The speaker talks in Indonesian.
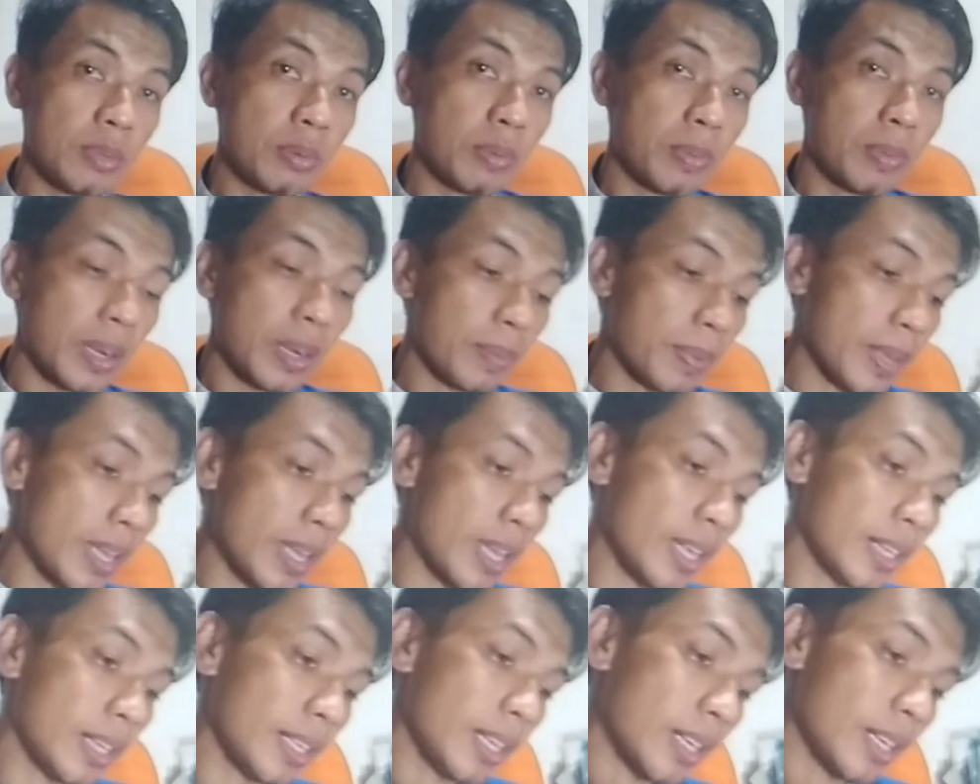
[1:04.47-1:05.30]
Jadi
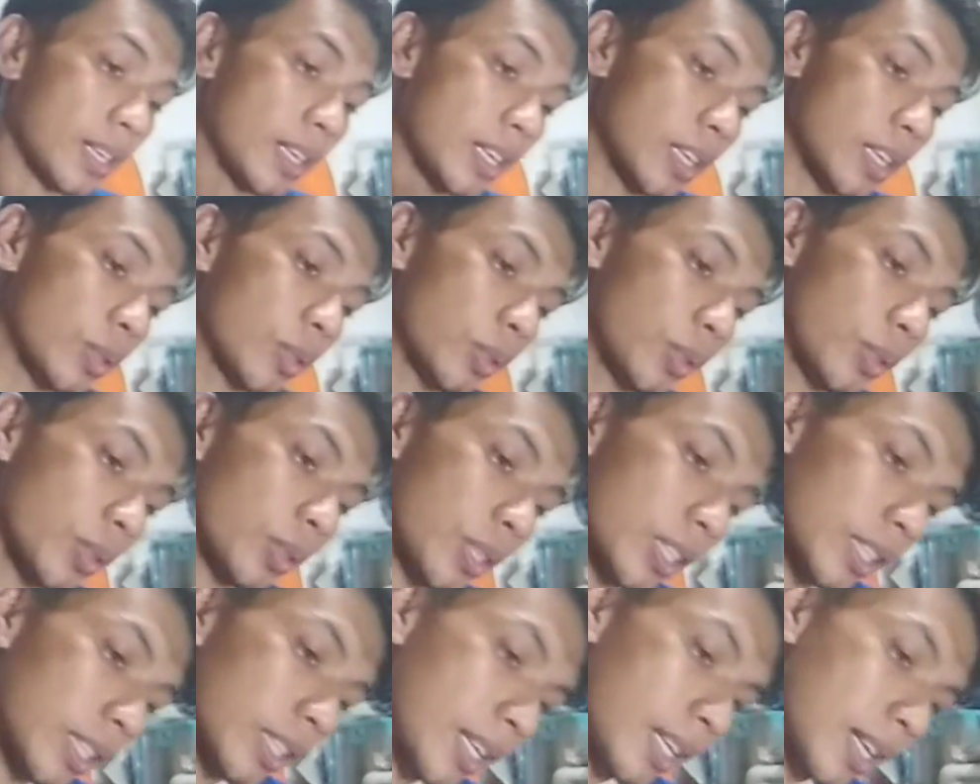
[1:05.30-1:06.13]
beberapa hari yang
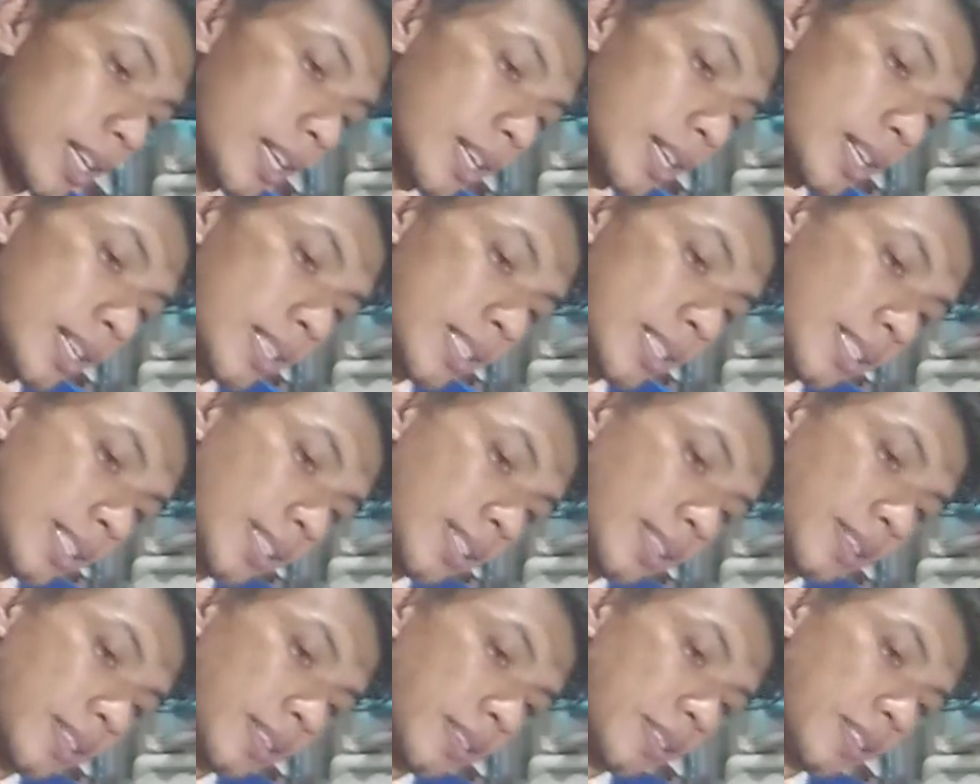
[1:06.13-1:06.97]
lalu tuh kita
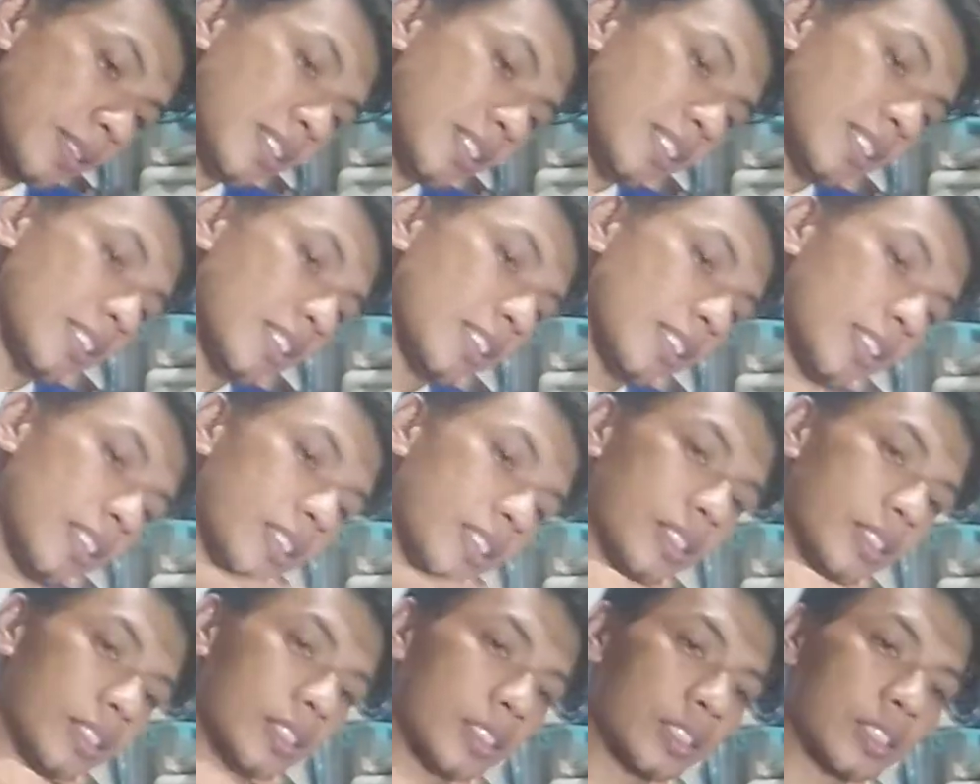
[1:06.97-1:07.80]

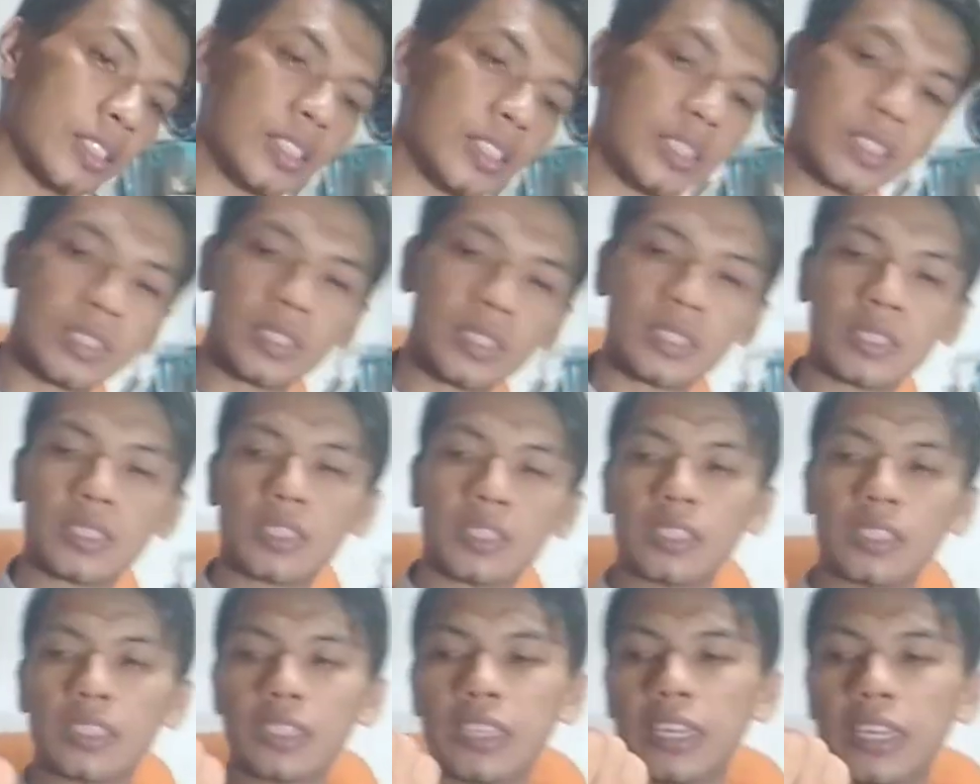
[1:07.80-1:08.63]
eh,
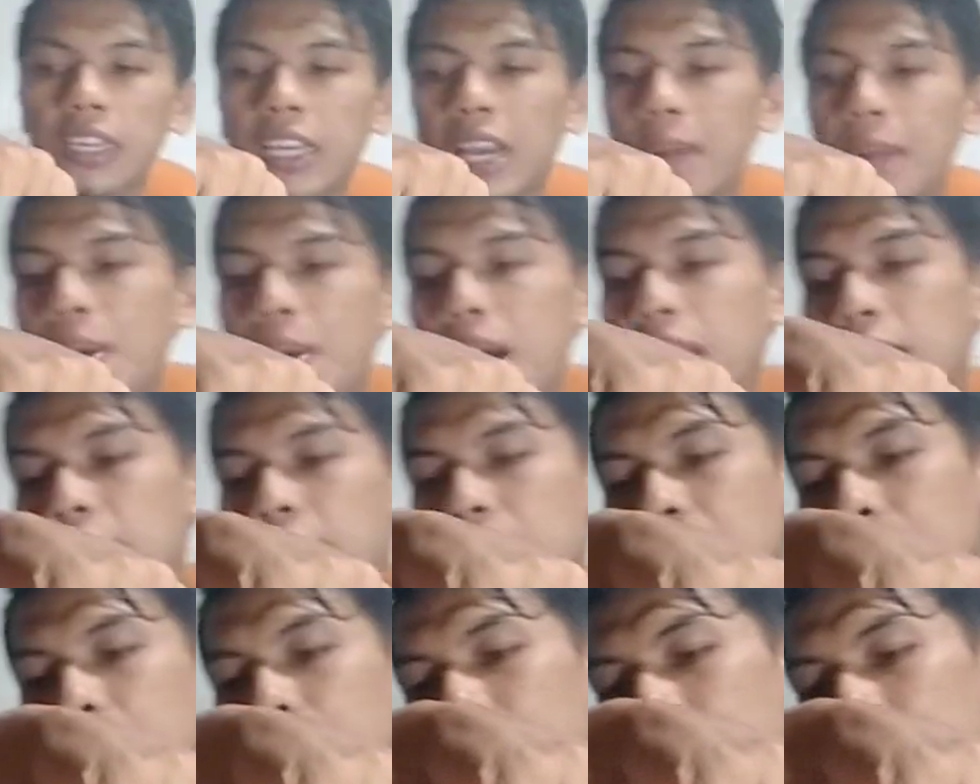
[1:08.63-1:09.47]

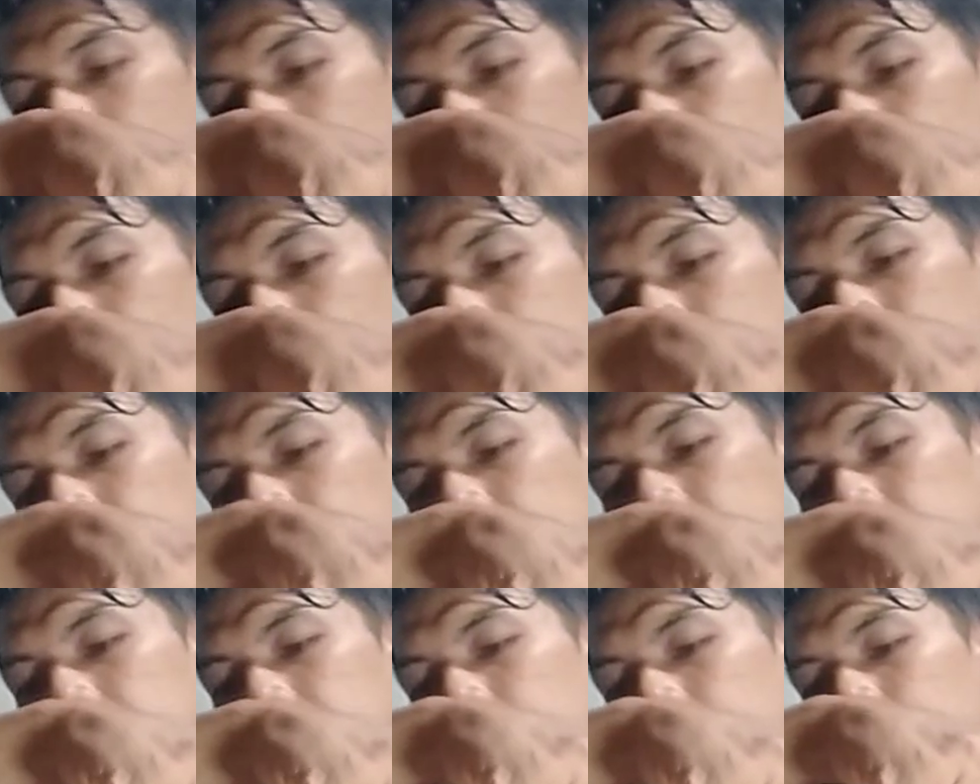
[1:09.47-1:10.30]
dikabarin sama
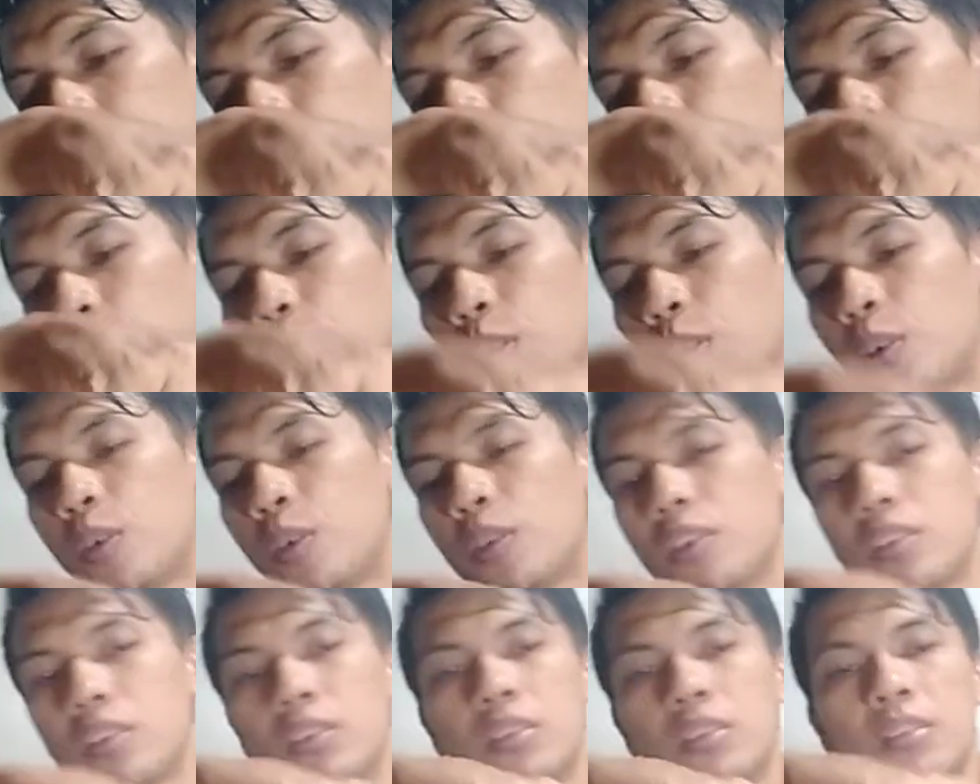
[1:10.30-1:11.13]
kawan katanya
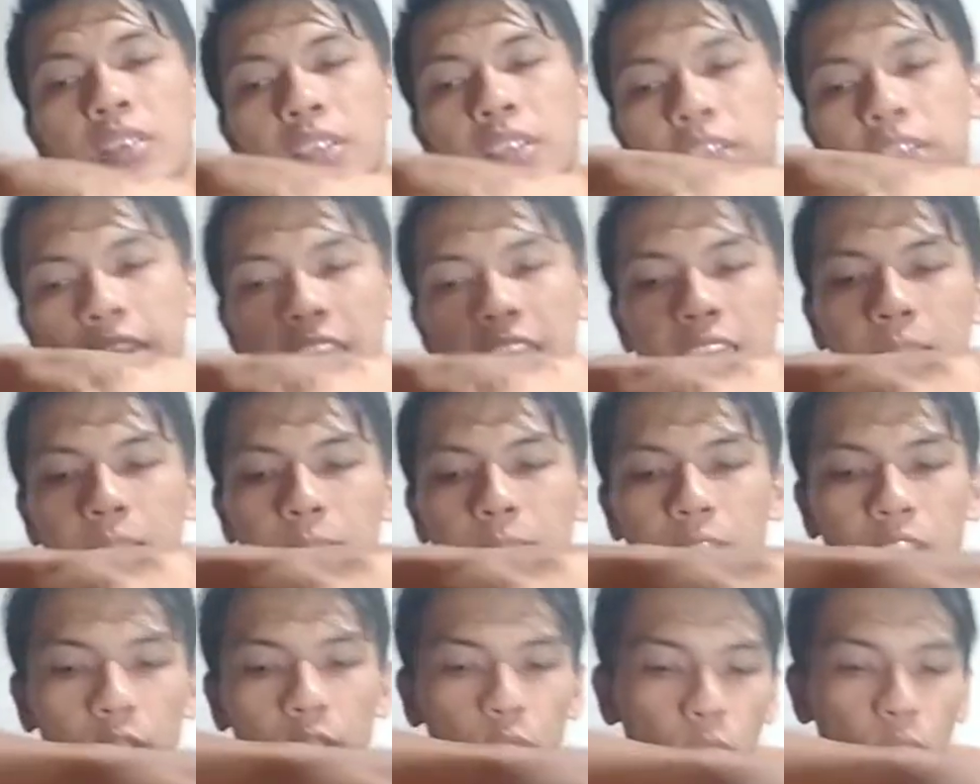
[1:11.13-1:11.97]
mau
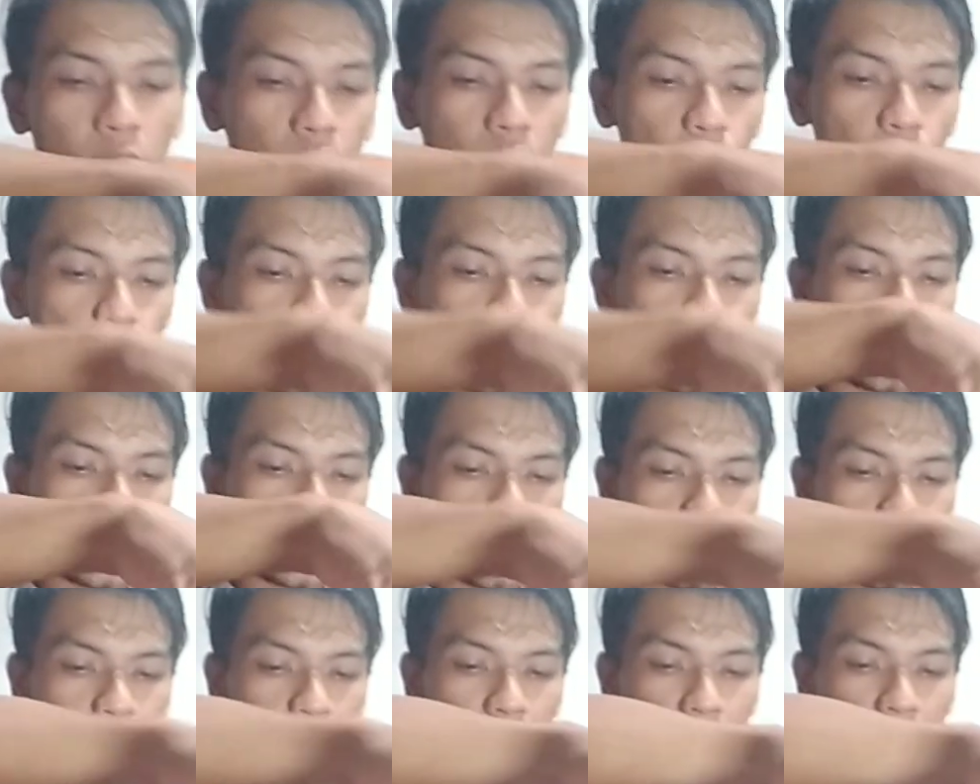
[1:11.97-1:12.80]
kirim
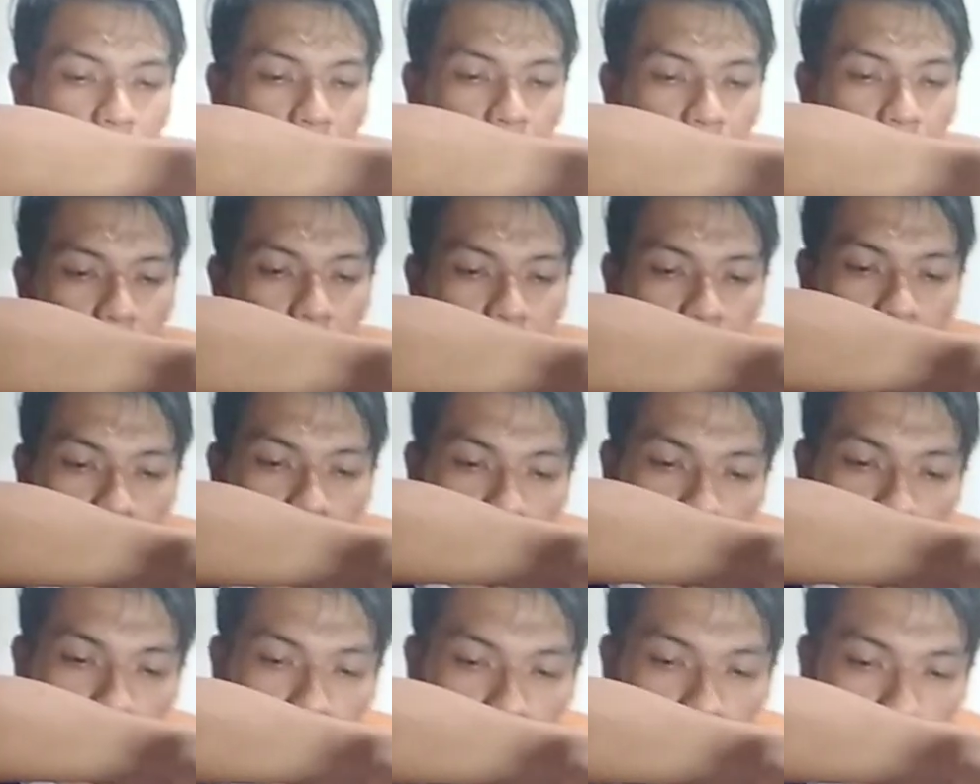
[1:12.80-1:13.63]
sesuatu
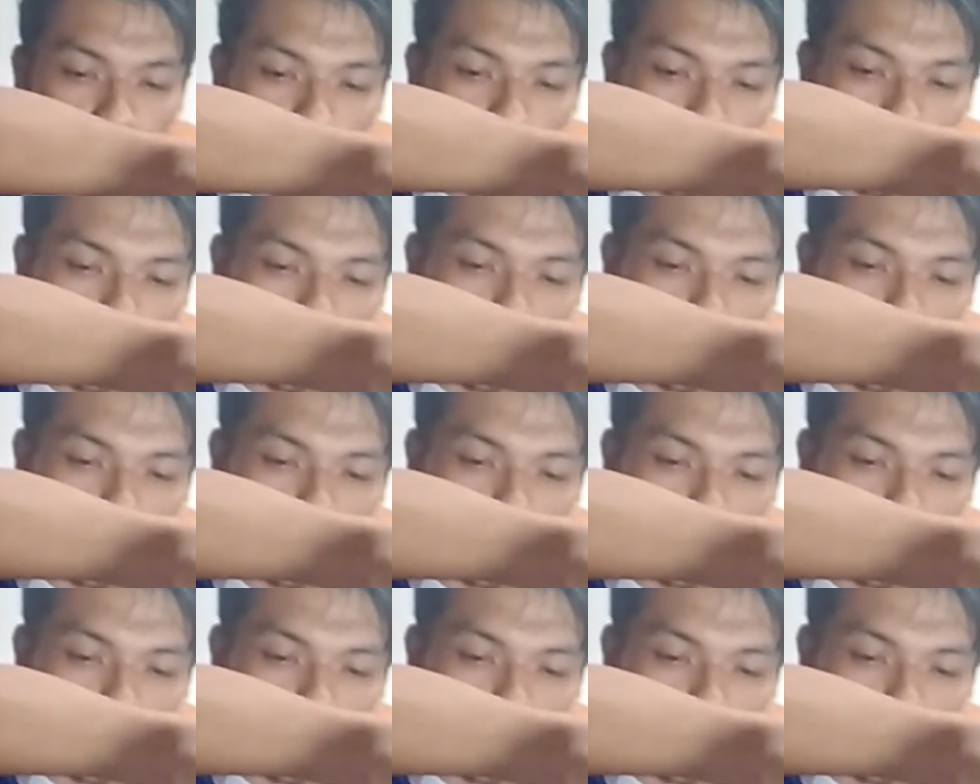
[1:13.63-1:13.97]
barangkali